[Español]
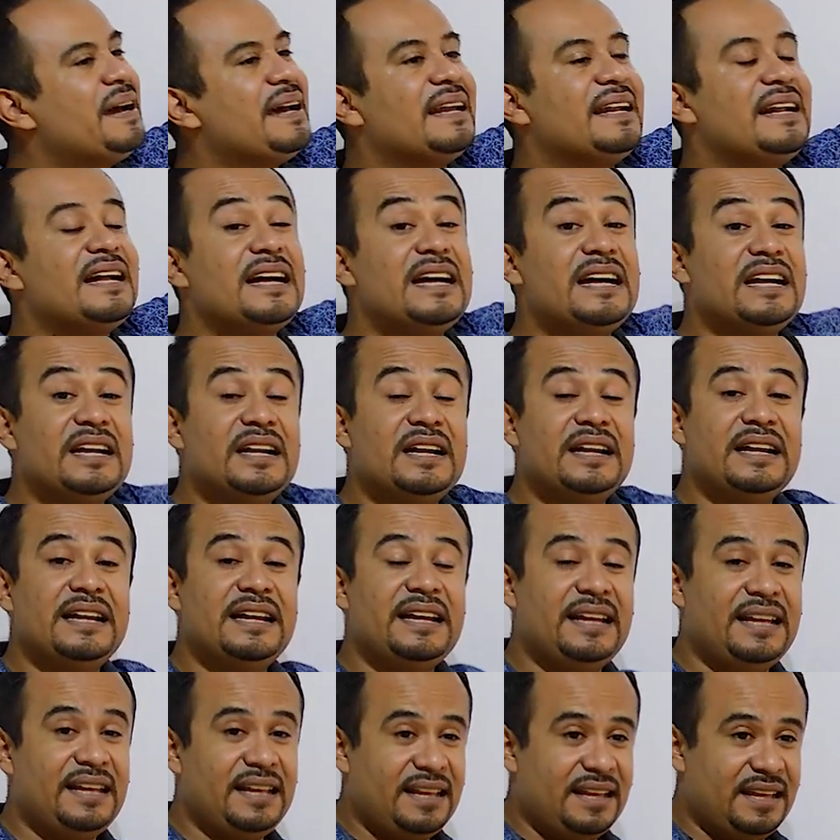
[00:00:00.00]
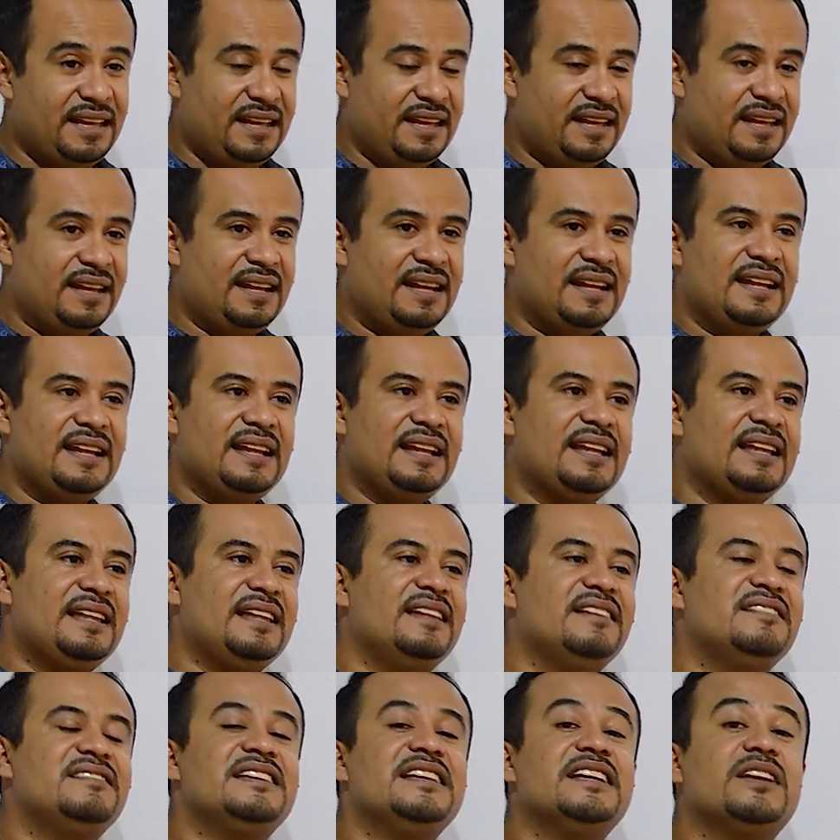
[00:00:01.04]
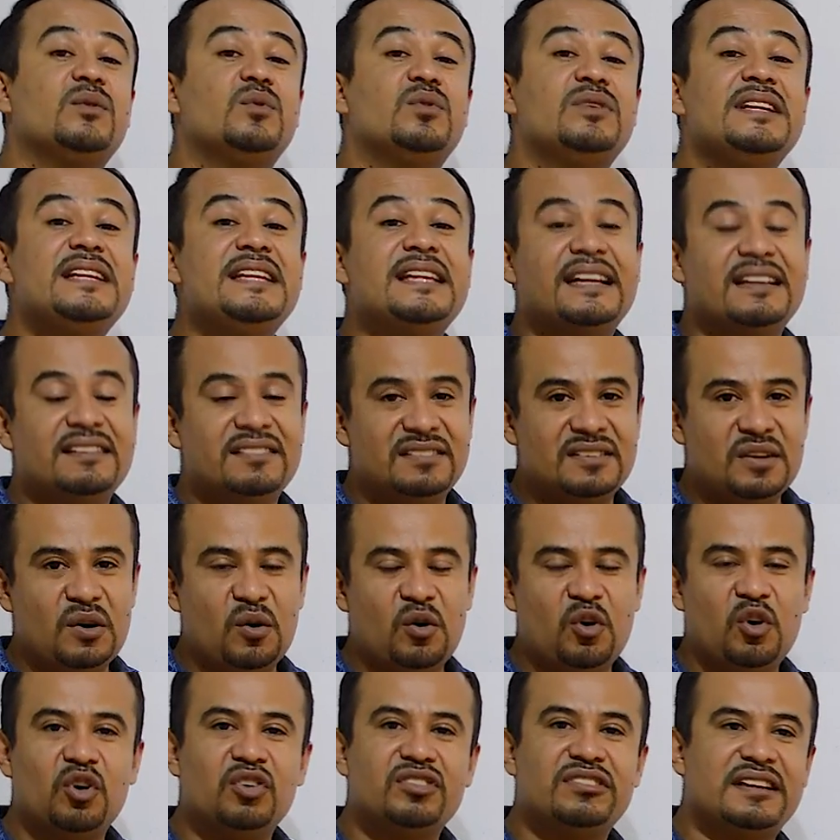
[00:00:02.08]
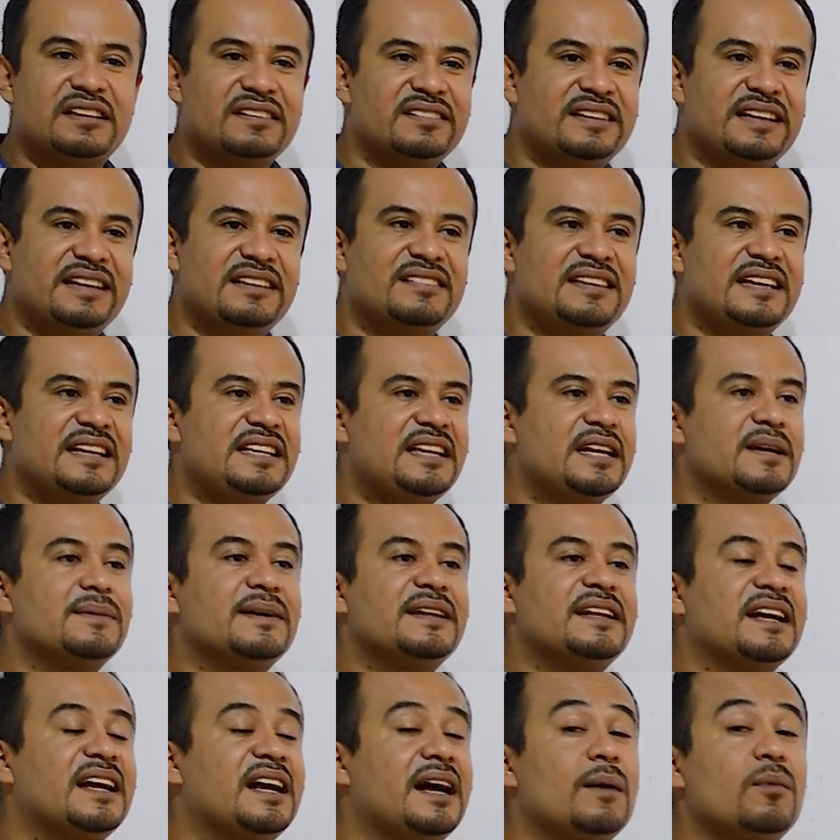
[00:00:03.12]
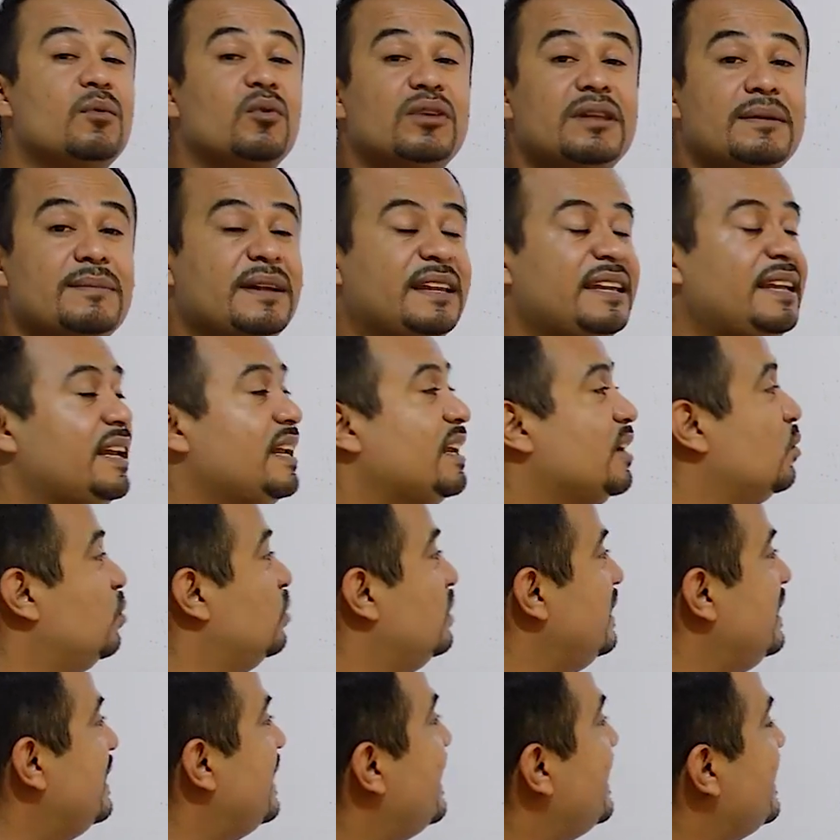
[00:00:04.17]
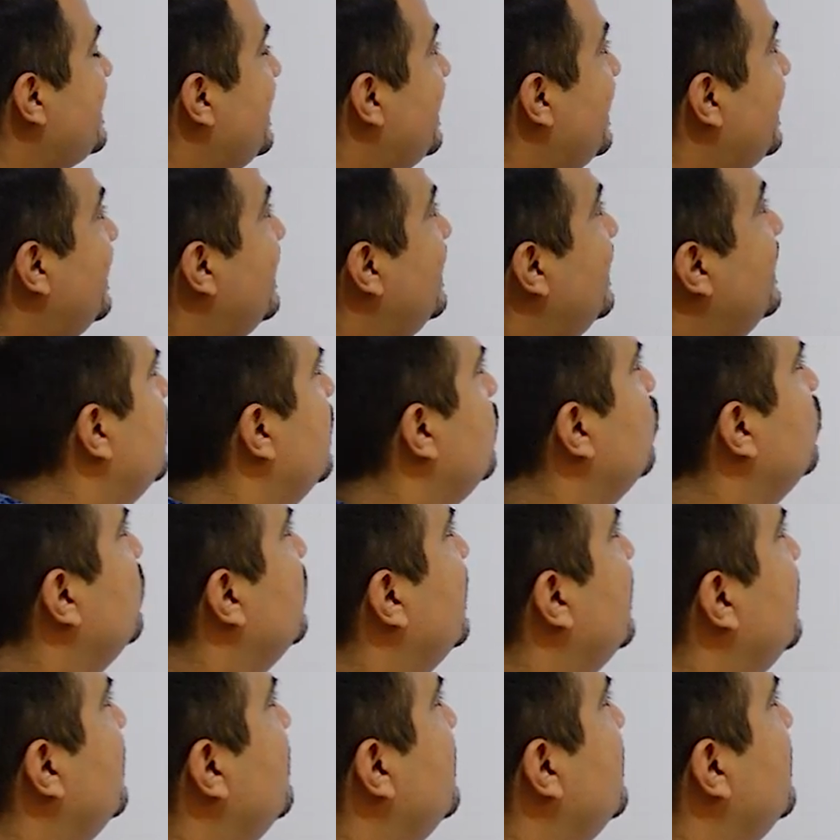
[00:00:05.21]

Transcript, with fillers: para... Eh, decir rutinas o cosas que se llevan a cabo de manera rutinaria. Vamos a